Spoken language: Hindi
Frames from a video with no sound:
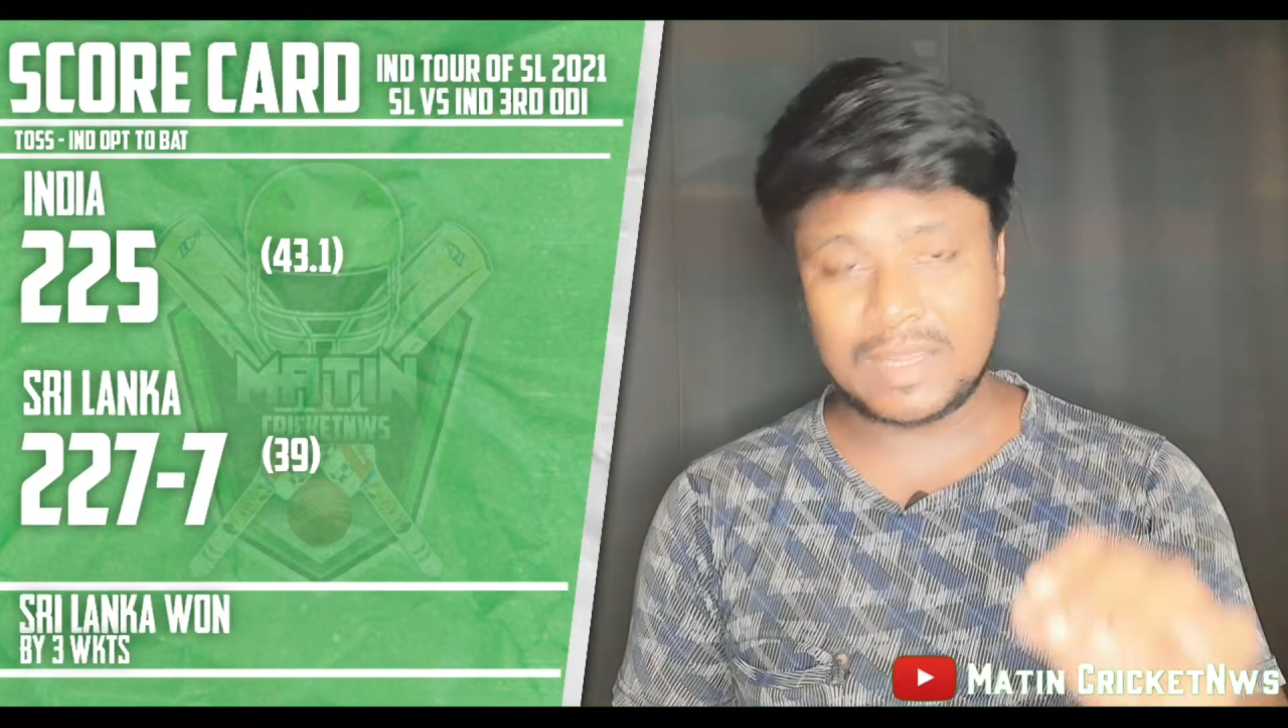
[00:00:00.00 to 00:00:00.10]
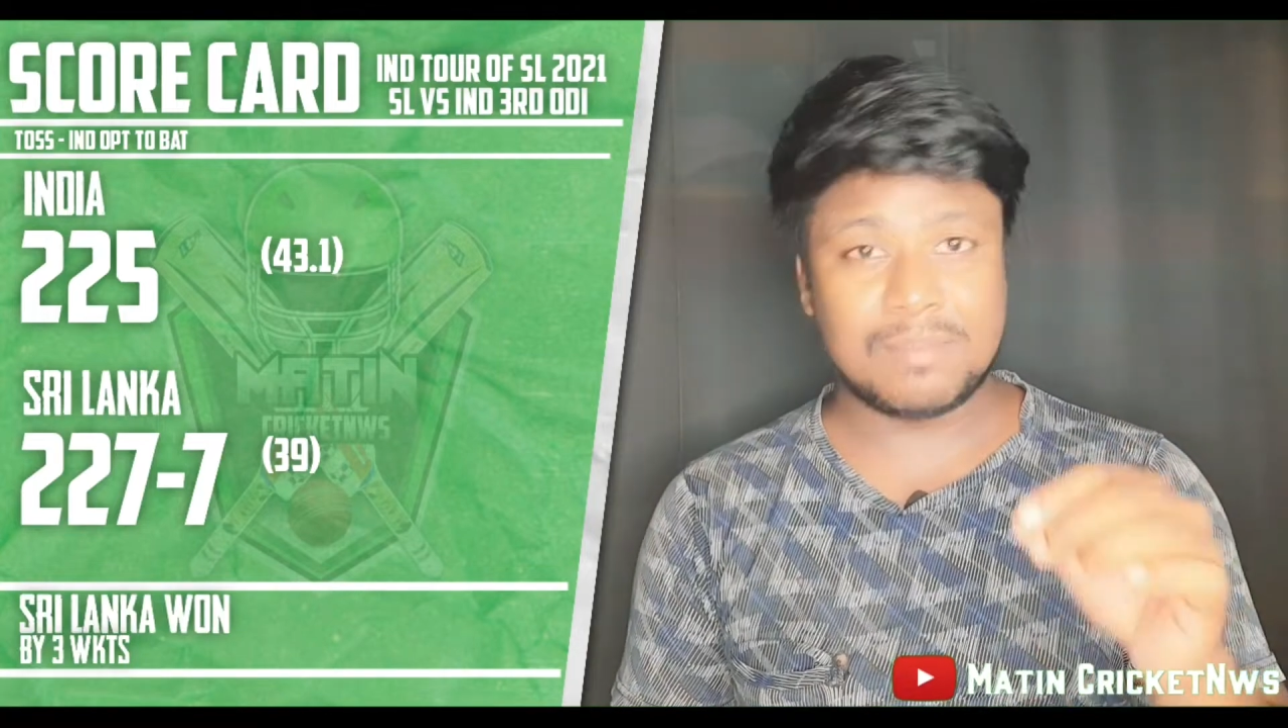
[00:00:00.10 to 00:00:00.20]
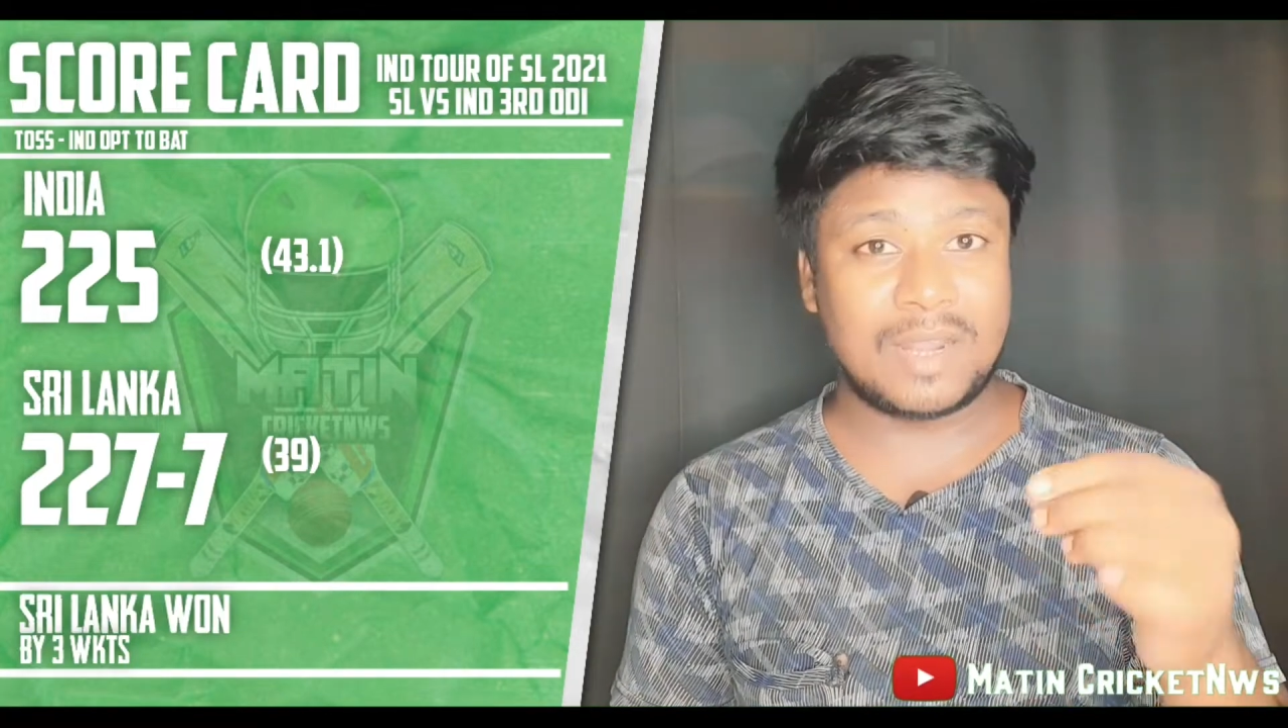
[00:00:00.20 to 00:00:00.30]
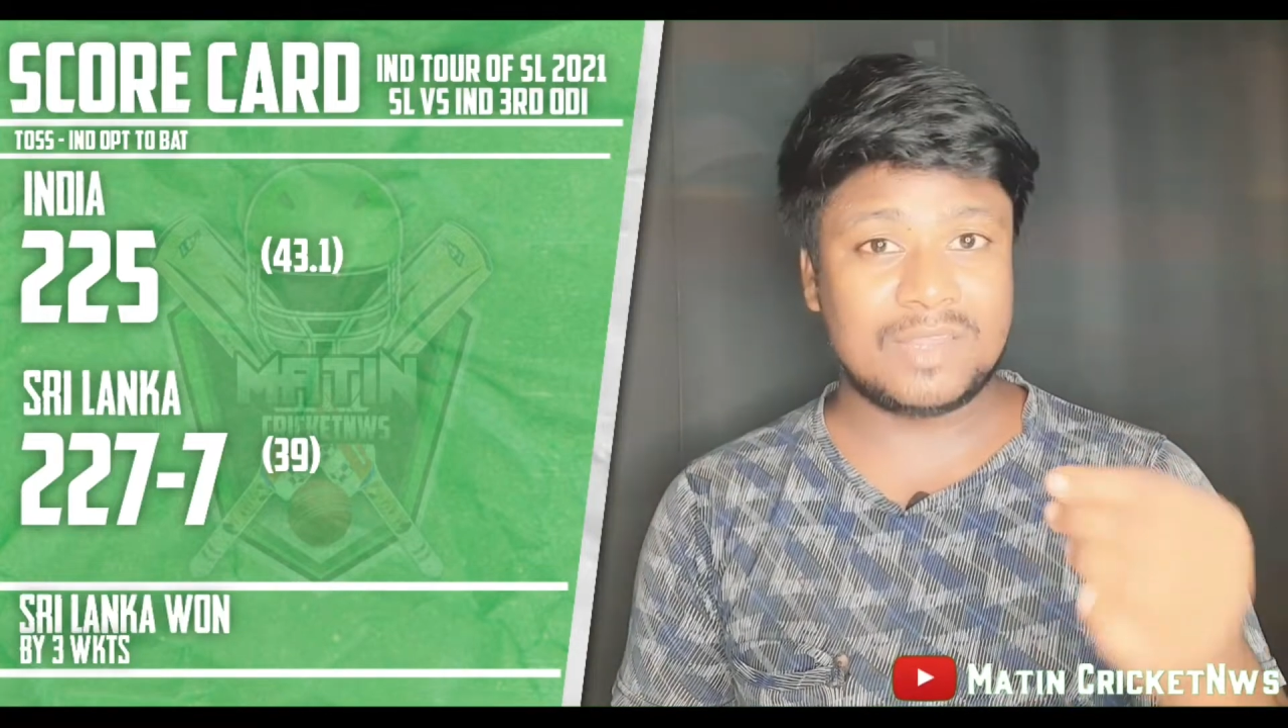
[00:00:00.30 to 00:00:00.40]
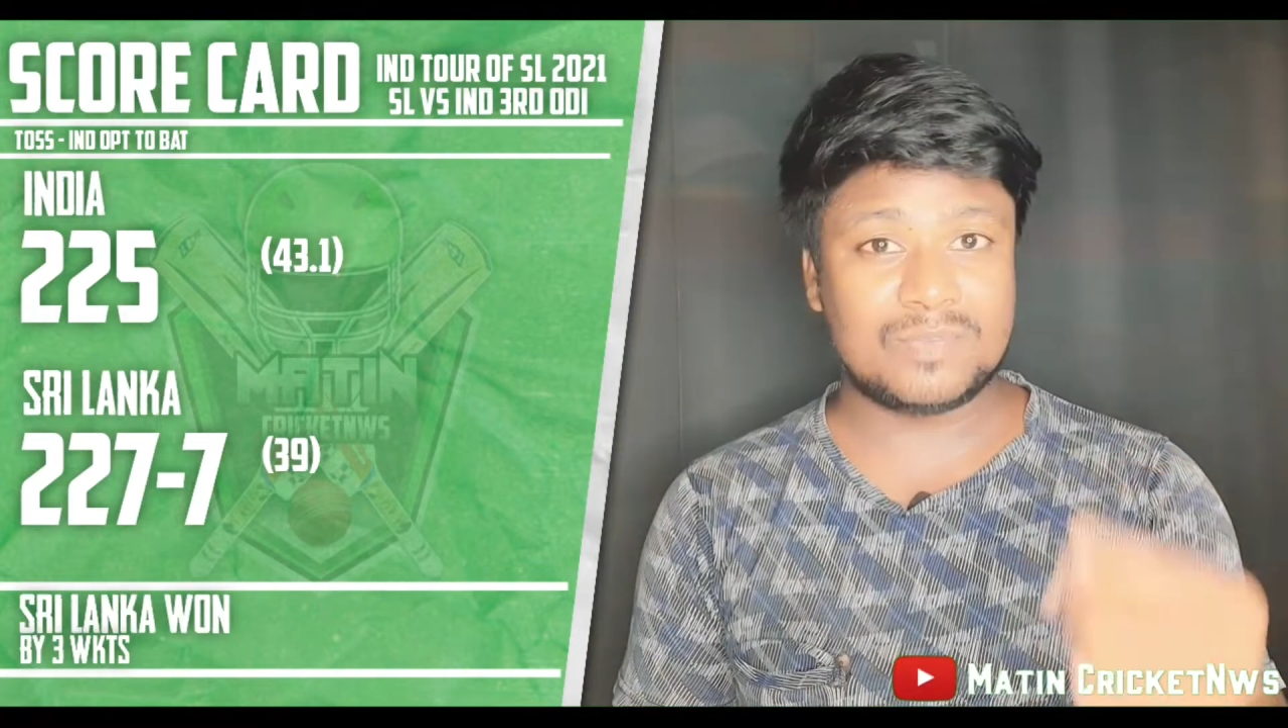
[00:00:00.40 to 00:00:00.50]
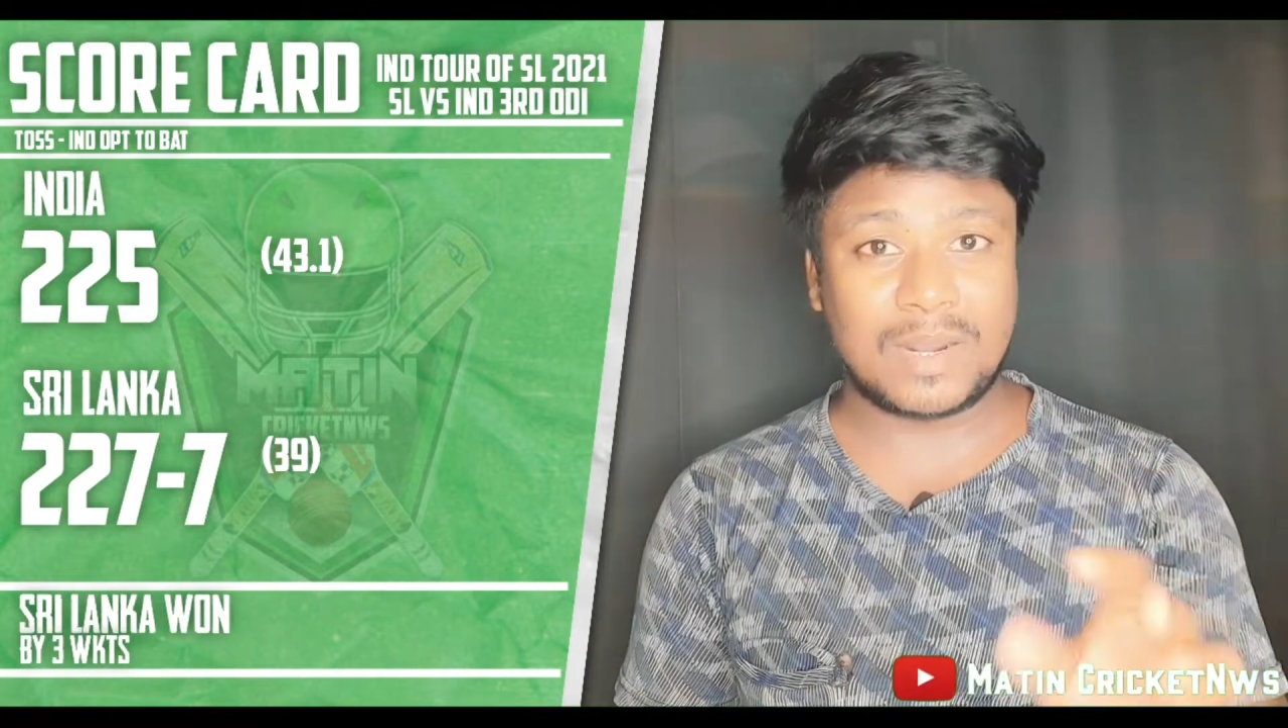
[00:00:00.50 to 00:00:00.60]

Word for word: है मानिस